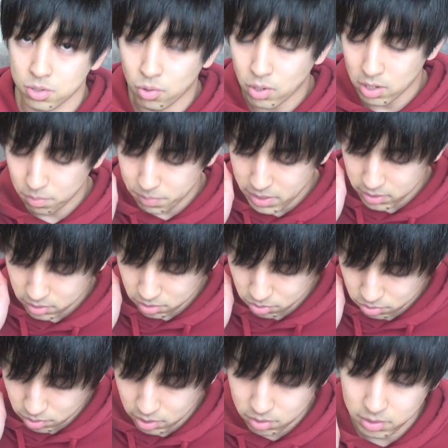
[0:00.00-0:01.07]
動画の勉強
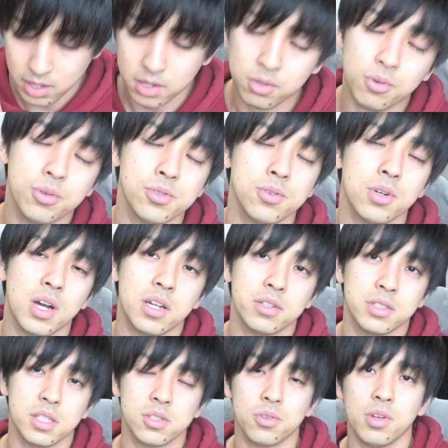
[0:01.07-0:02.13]
動画のね、構想がある
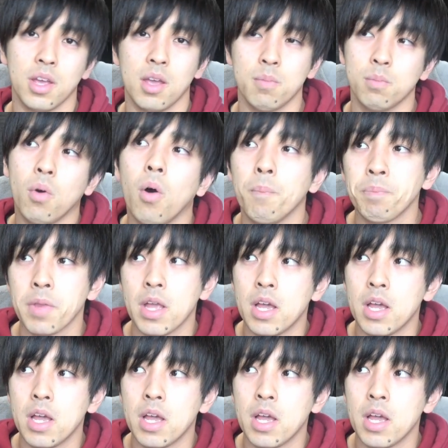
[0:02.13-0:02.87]
んで、その辺も、